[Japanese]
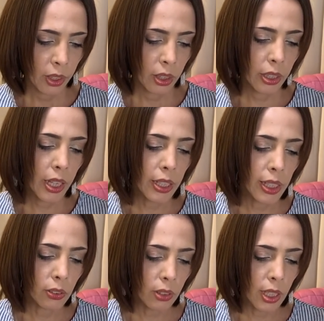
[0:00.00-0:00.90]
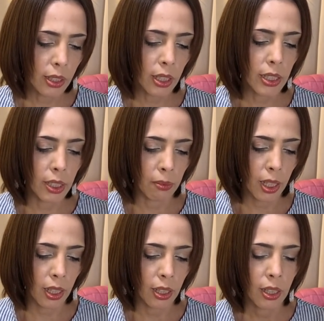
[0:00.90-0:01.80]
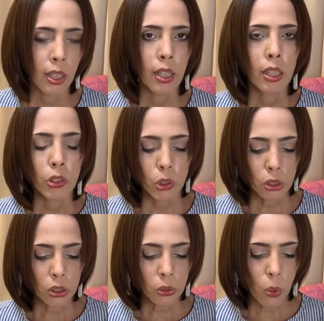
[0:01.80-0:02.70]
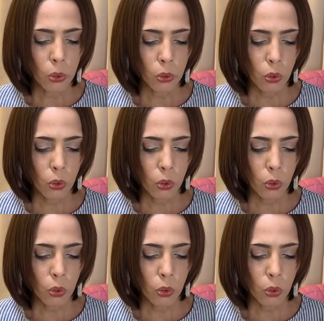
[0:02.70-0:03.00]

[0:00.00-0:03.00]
二階派の関係者は、中国